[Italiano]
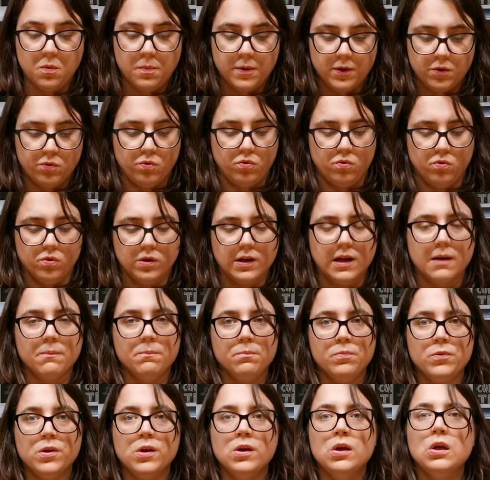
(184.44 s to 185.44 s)
per un'ora.
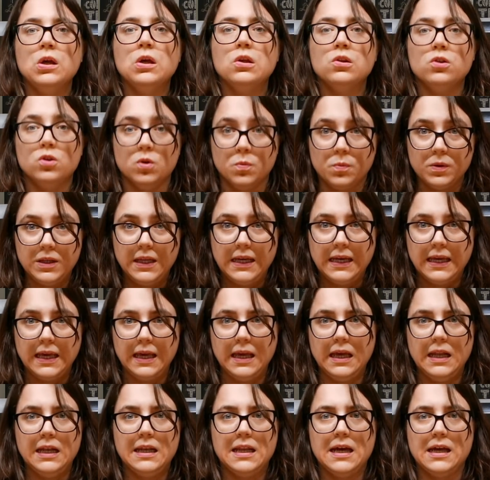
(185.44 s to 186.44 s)

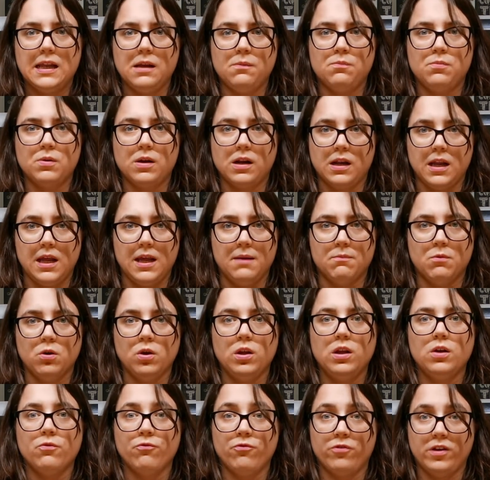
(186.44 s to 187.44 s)
Dopodiché la
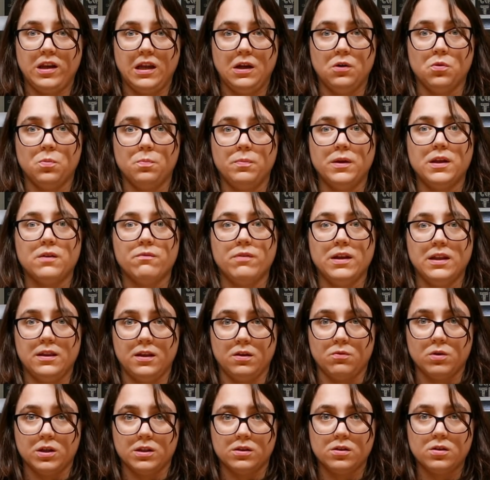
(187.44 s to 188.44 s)
riporremo in frigo per
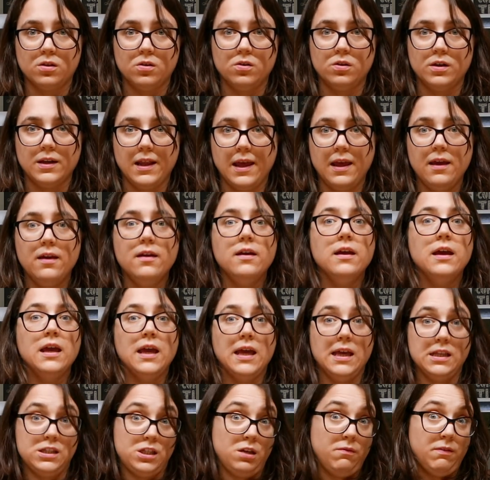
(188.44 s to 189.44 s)
24 ore
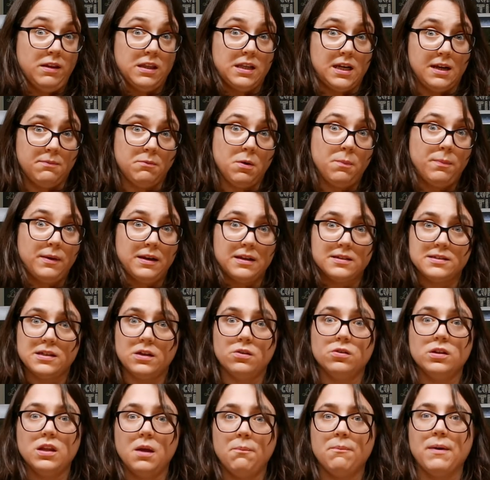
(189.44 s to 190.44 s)
e ci vedremo per la
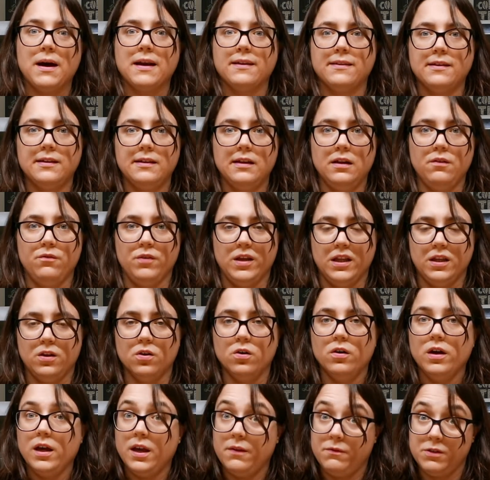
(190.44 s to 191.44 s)
seconda parte del
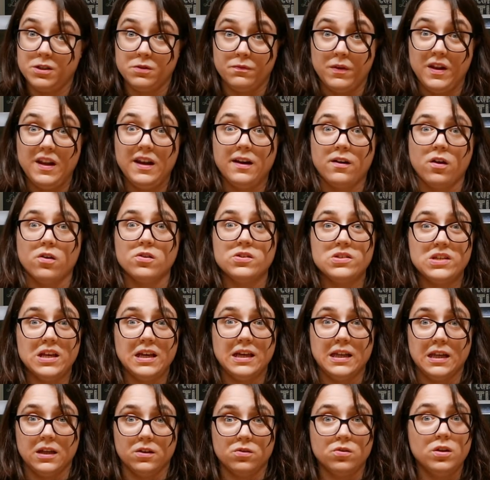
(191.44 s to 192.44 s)
video e vi svelerò il
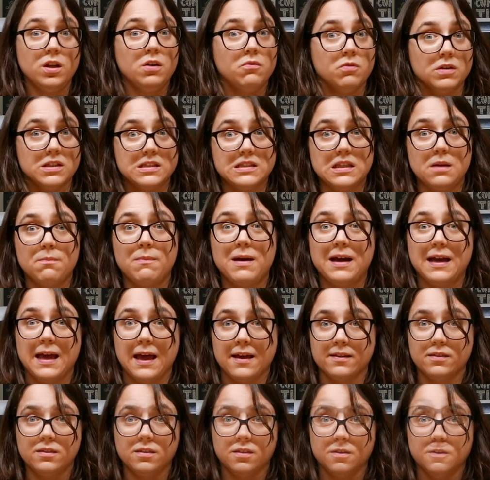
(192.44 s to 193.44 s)
segreto di queste
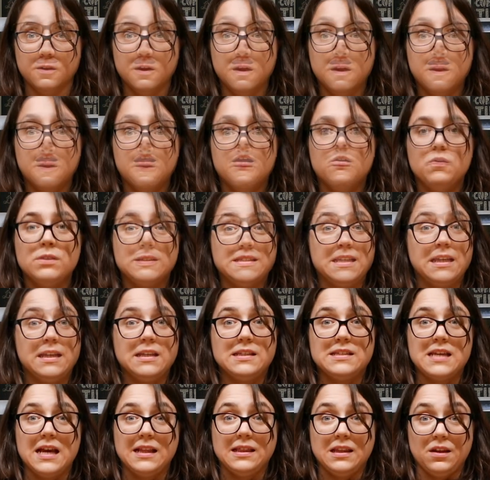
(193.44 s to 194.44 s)
baguette. Questa
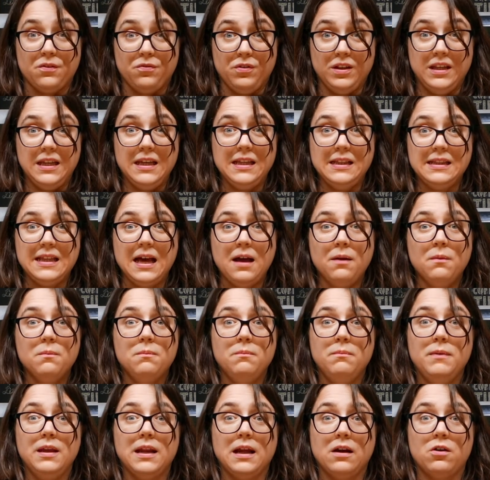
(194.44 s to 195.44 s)
ricetta è finita,
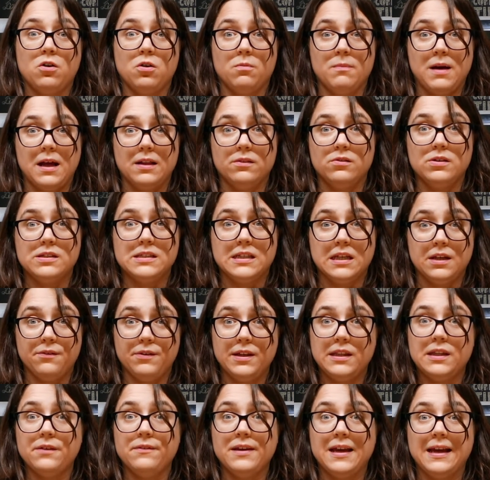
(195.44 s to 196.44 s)
mi raccomando
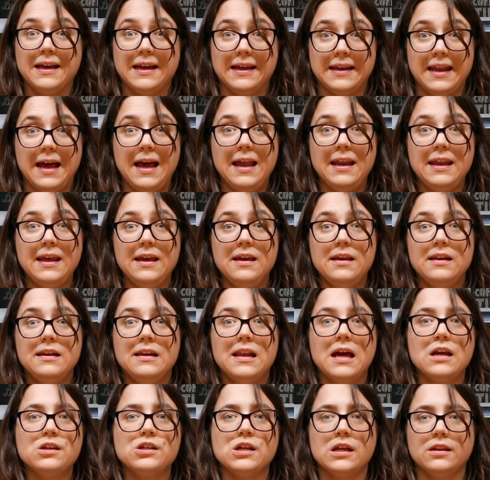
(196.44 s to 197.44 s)
iscrivetevi al canale,
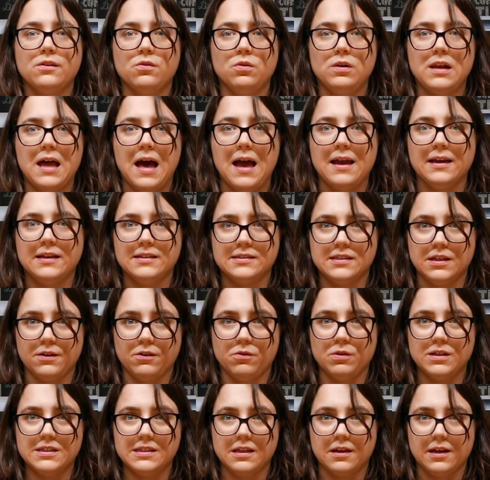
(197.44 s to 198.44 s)
lasciate un like se
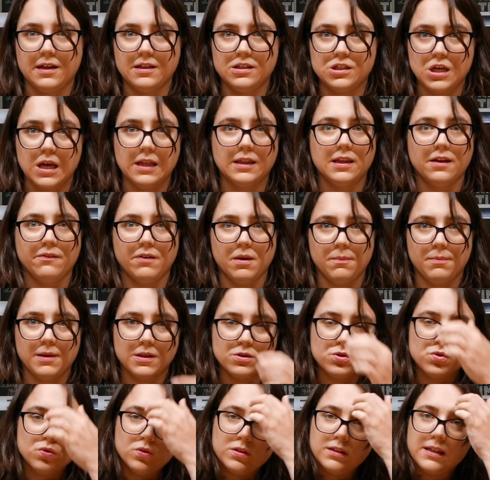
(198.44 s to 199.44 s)
questa ricetta vi è
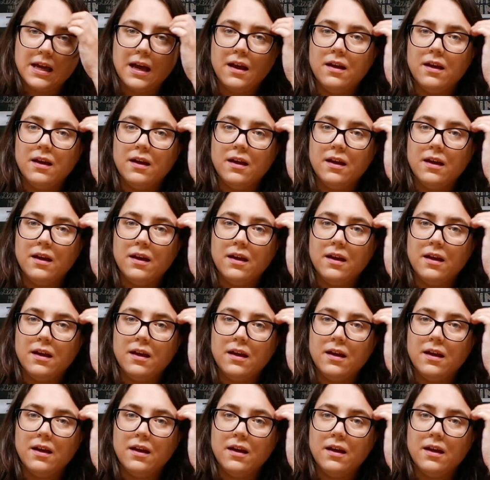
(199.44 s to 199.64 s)
piaciuta